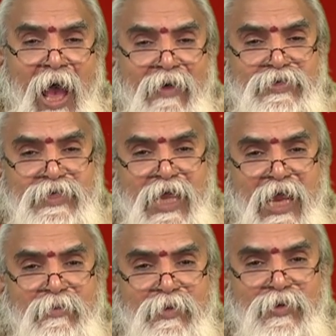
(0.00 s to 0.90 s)
ఆ
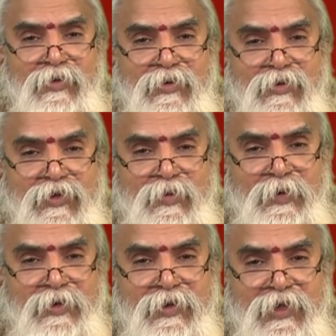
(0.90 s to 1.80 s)
విషయాన్ని మీరు
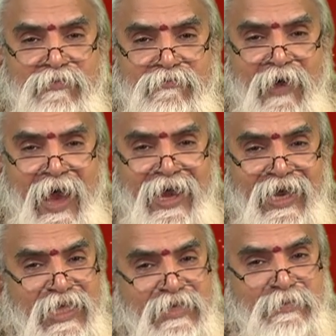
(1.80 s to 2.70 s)
గుర్తుపెట్టుకుని వారి
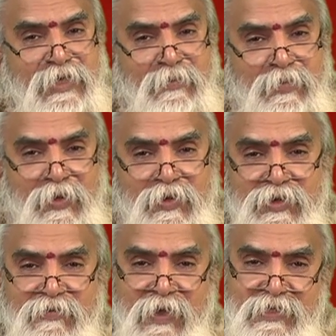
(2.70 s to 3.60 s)
నుంచి మీరేం
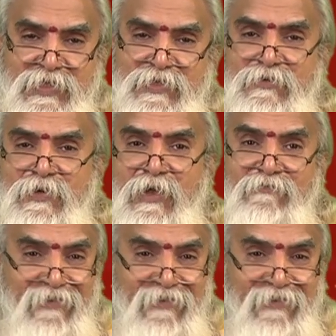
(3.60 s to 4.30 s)
ప్రయోజనం ఆశించకుండా